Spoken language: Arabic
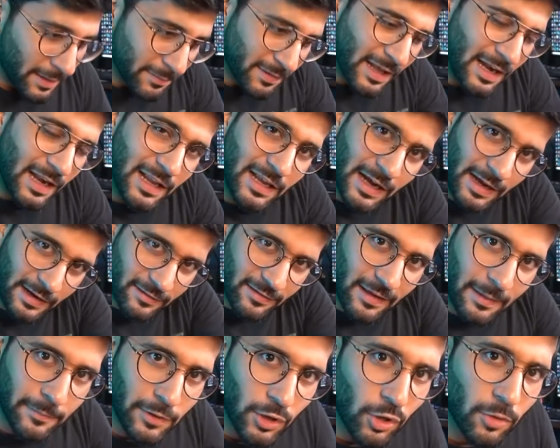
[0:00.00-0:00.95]
يمكن اللي قاعد
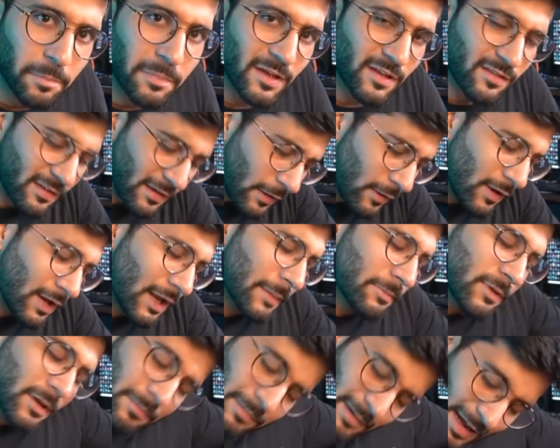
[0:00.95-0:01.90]
يستعملون بي سي او
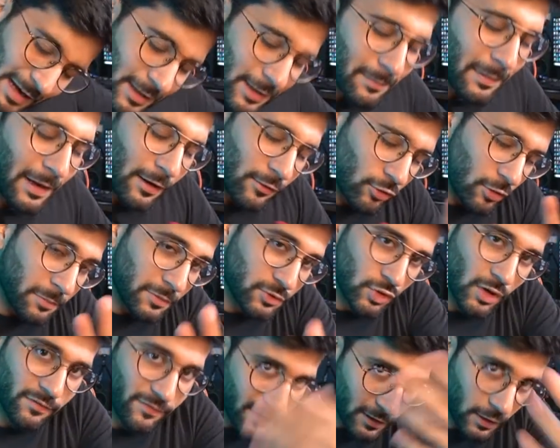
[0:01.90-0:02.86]
اللابتوب خليكم على صوب
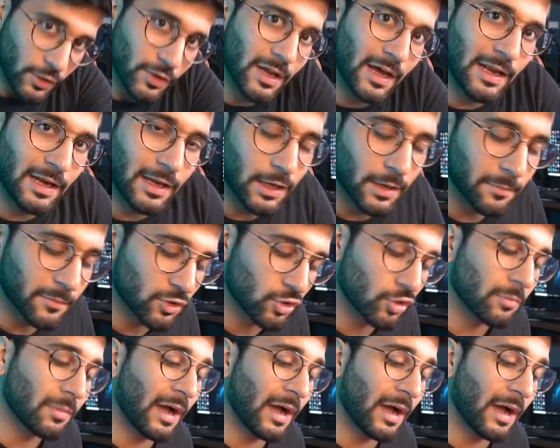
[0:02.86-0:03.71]
شوي في خداع لكم انتم